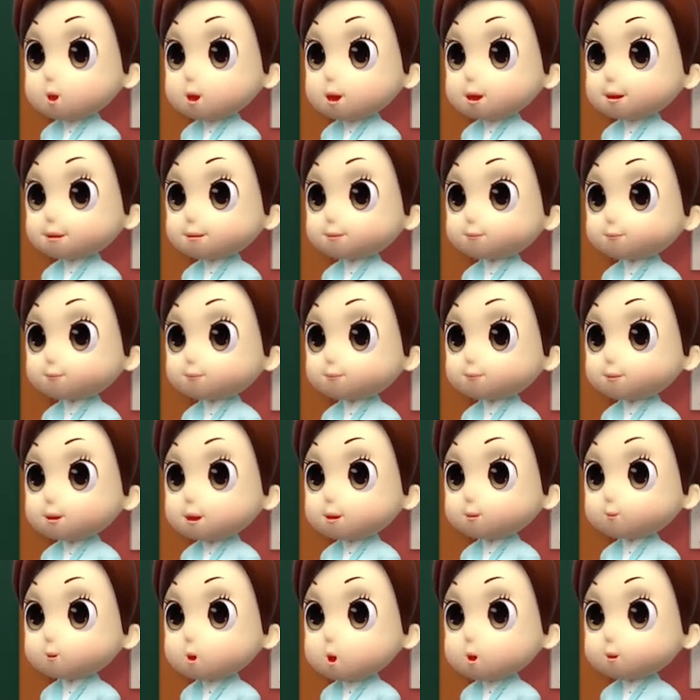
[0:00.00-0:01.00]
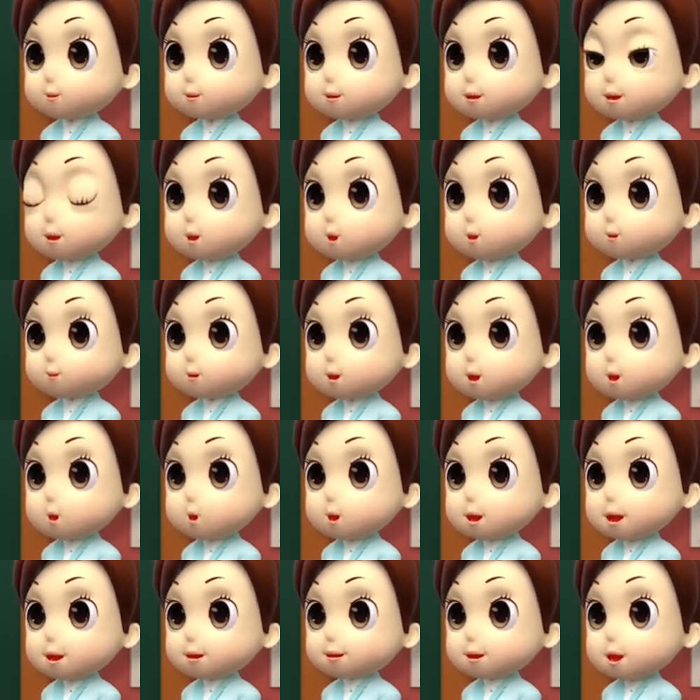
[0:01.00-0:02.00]
Ngân gật đầu đồng ý.
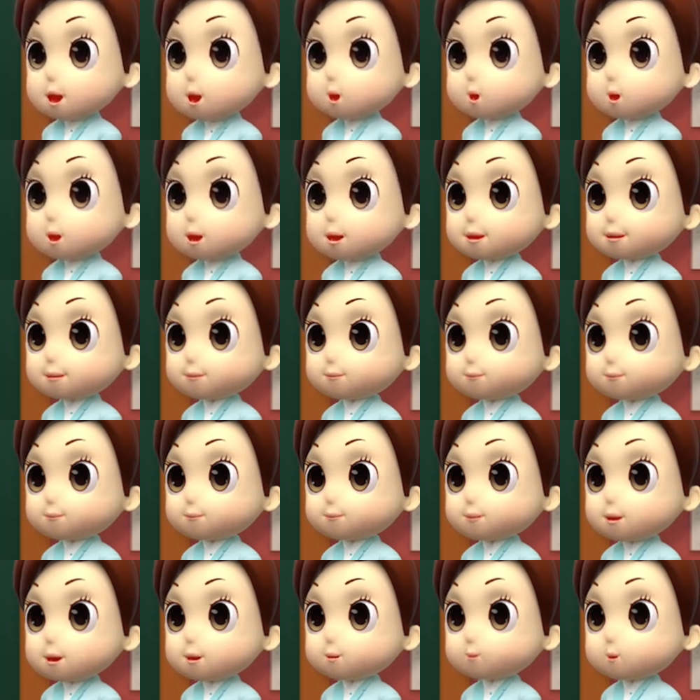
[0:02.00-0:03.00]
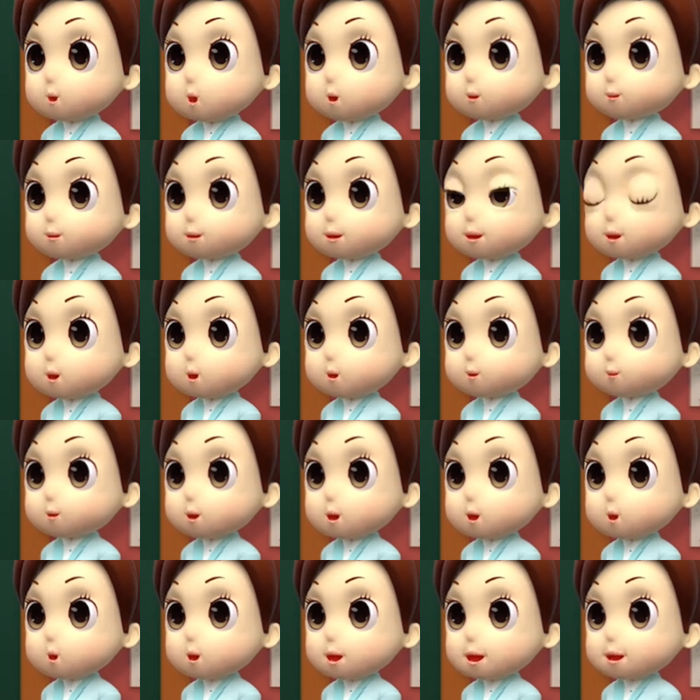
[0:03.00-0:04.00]
Đố chip, trong ví dụ
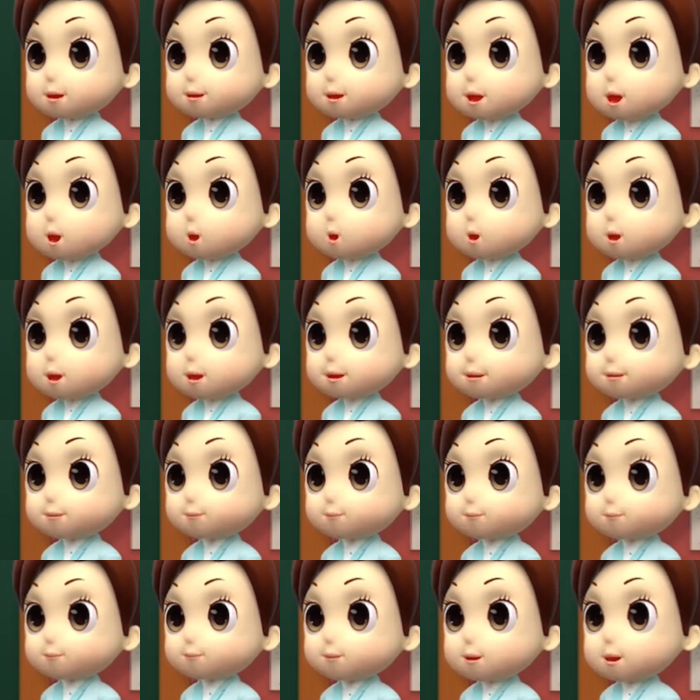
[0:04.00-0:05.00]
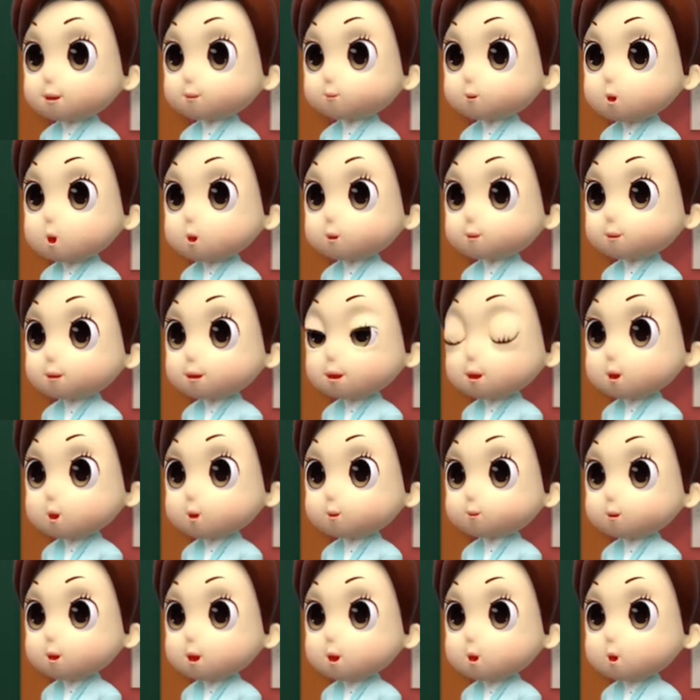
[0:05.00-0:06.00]
trên, từ nào chỉ người
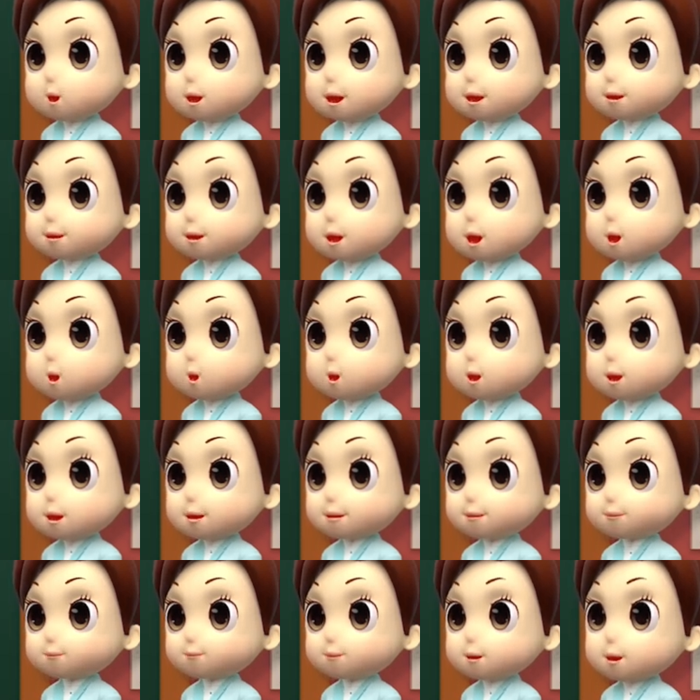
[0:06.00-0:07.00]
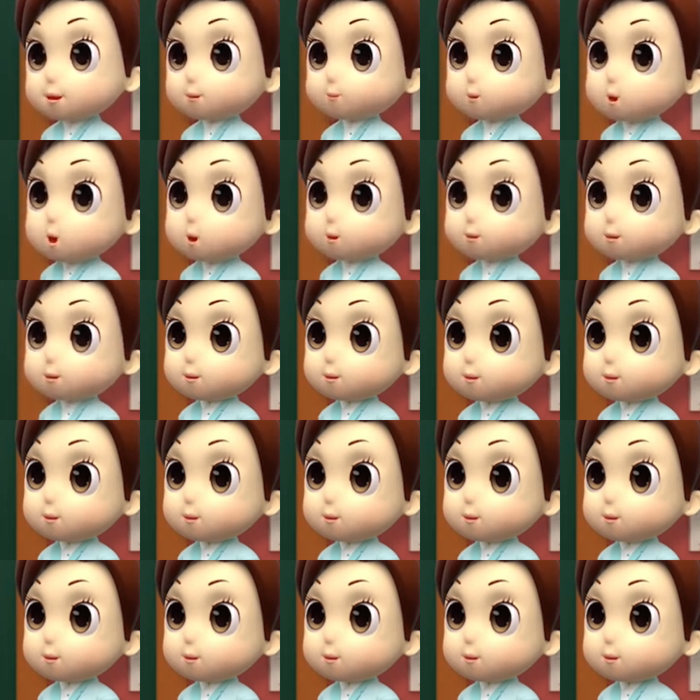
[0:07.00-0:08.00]
nói, từ nào chỉ người nghe?
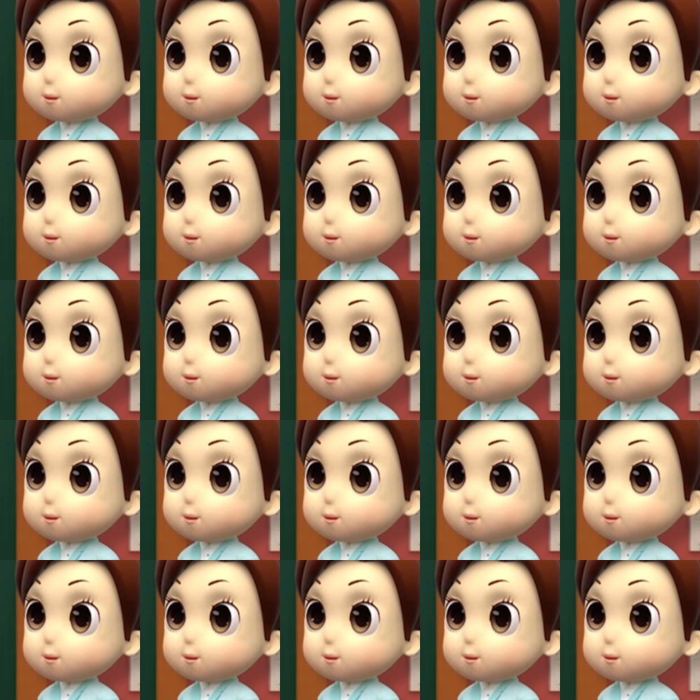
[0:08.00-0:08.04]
